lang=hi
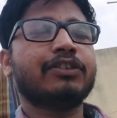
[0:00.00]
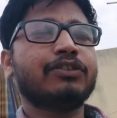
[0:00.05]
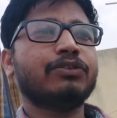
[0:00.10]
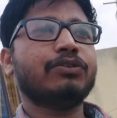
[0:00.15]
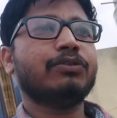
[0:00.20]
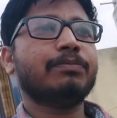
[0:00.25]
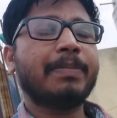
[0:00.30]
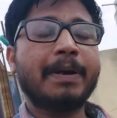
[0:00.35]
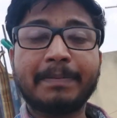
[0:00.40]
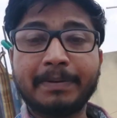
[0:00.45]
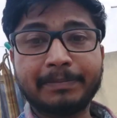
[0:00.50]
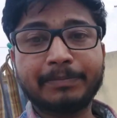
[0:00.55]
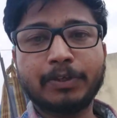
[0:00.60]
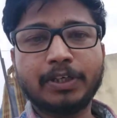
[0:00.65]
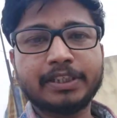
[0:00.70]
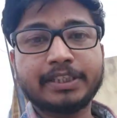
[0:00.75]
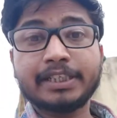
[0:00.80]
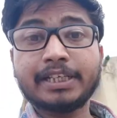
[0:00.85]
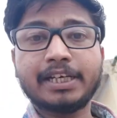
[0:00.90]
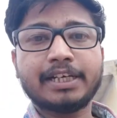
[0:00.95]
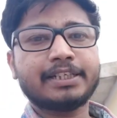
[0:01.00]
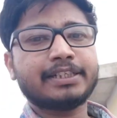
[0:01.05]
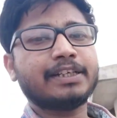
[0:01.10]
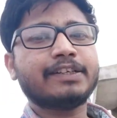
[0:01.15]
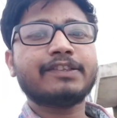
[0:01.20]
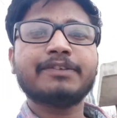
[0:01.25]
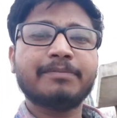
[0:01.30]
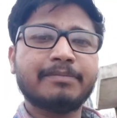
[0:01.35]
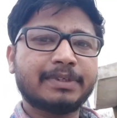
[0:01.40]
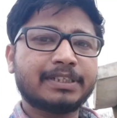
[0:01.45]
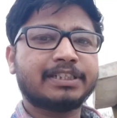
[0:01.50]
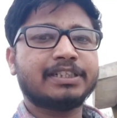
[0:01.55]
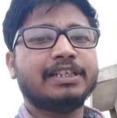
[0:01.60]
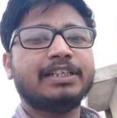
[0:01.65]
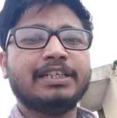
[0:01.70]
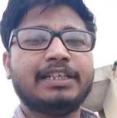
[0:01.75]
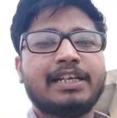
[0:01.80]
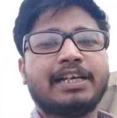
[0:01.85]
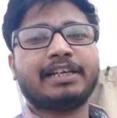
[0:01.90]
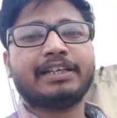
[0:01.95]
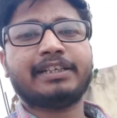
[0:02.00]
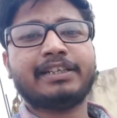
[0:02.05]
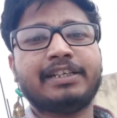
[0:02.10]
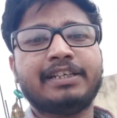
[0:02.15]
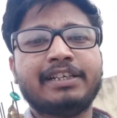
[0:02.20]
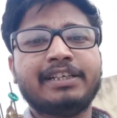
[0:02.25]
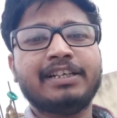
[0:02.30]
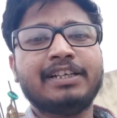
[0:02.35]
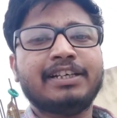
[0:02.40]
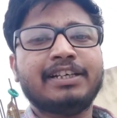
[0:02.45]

तो पापा बोले थे कि हटिया से मछली लाएंगे